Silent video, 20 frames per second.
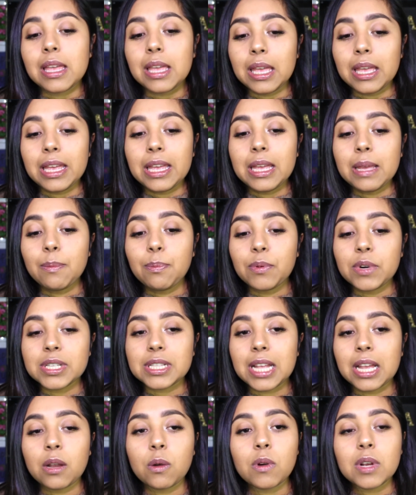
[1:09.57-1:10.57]
y pues
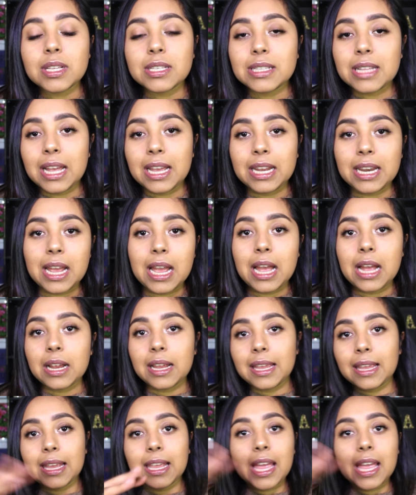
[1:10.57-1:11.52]
la encuesta era